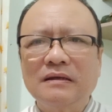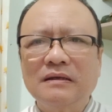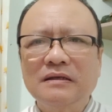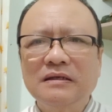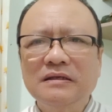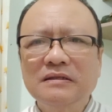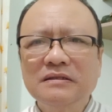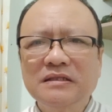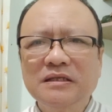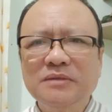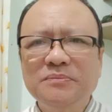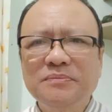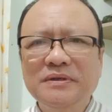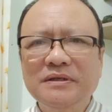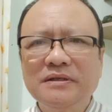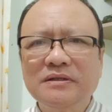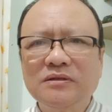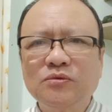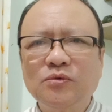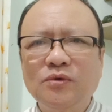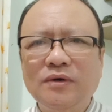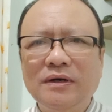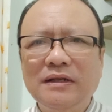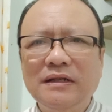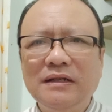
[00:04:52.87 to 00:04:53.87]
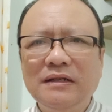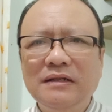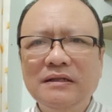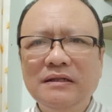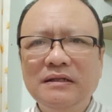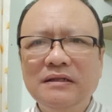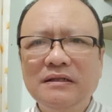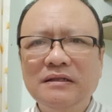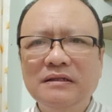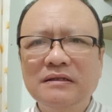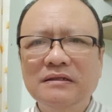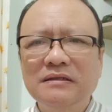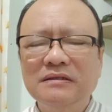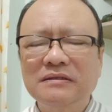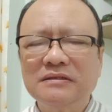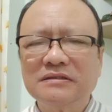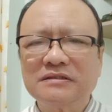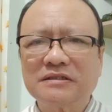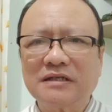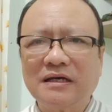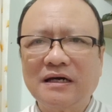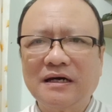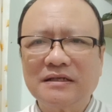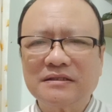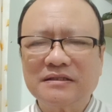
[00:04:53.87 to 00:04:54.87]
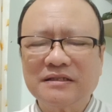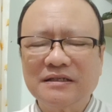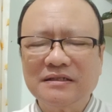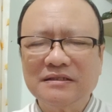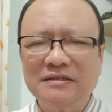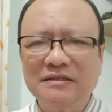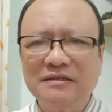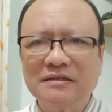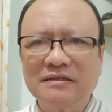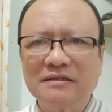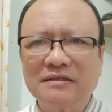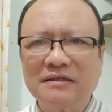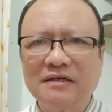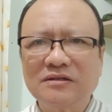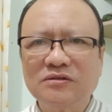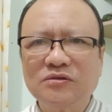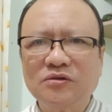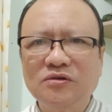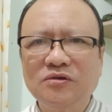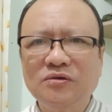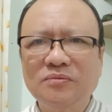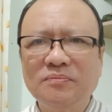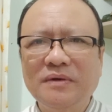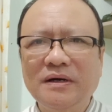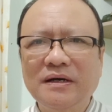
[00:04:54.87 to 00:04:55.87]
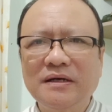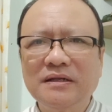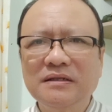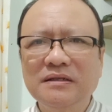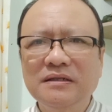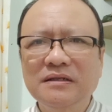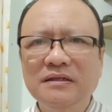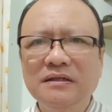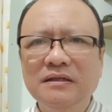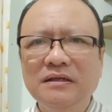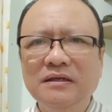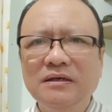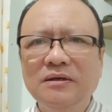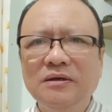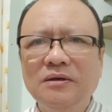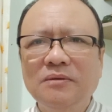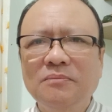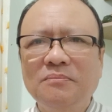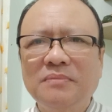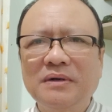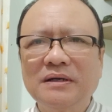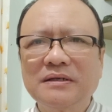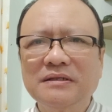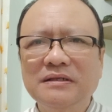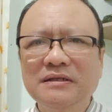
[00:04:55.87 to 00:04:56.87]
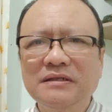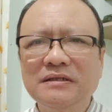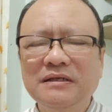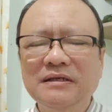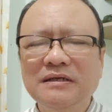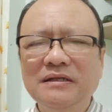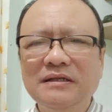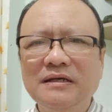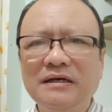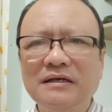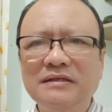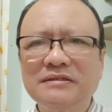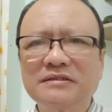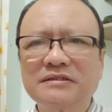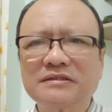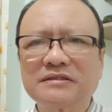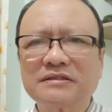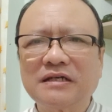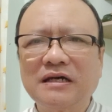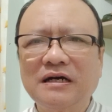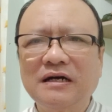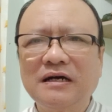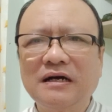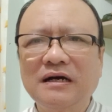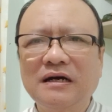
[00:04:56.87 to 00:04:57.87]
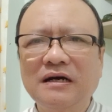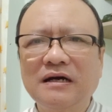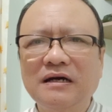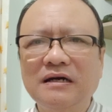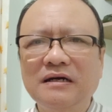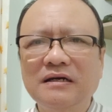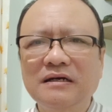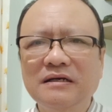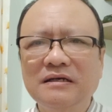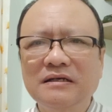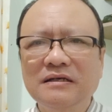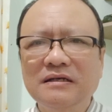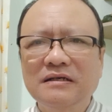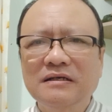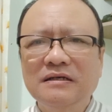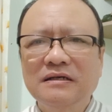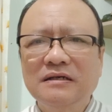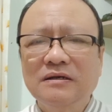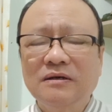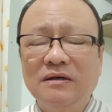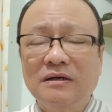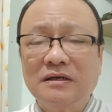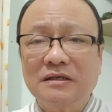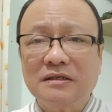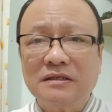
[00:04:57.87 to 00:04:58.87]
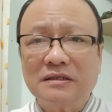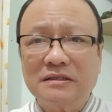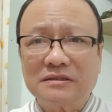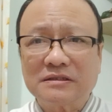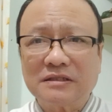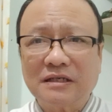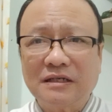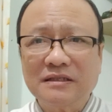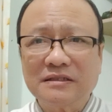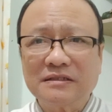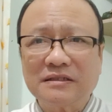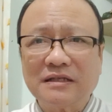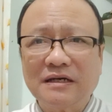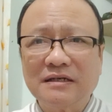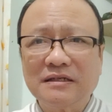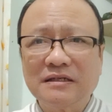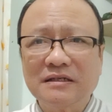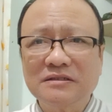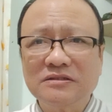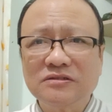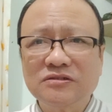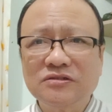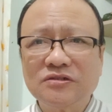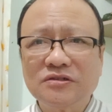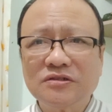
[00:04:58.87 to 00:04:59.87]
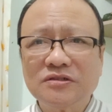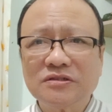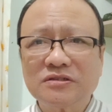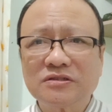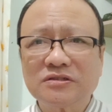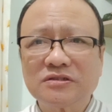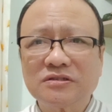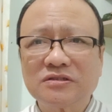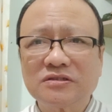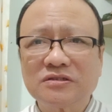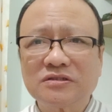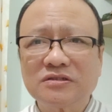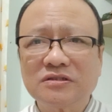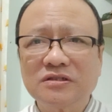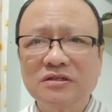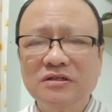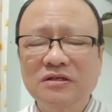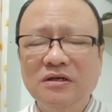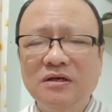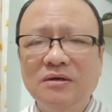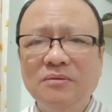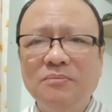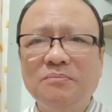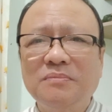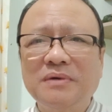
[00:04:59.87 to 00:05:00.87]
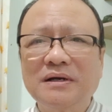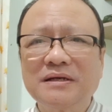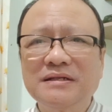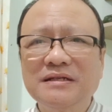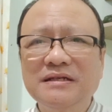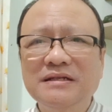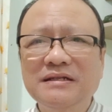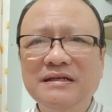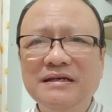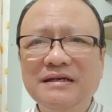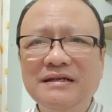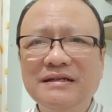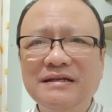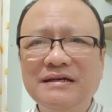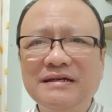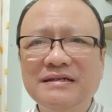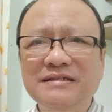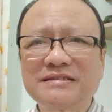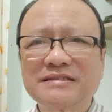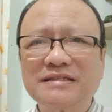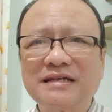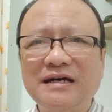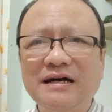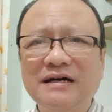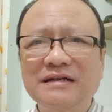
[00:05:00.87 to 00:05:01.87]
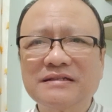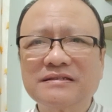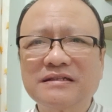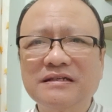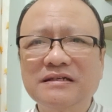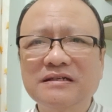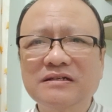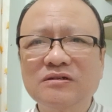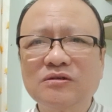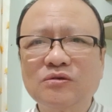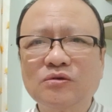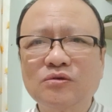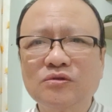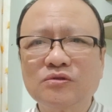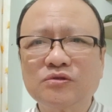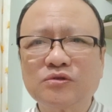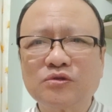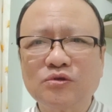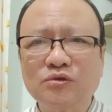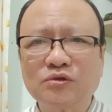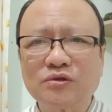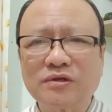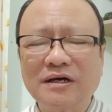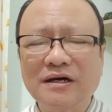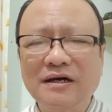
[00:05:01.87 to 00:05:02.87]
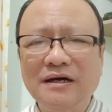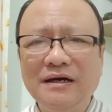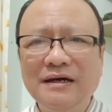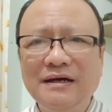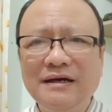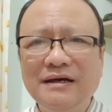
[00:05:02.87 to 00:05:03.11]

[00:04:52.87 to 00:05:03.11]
individual sa ating kalooban, pagninilay sa salita ng Diyos, pagninilay sa ating kultura,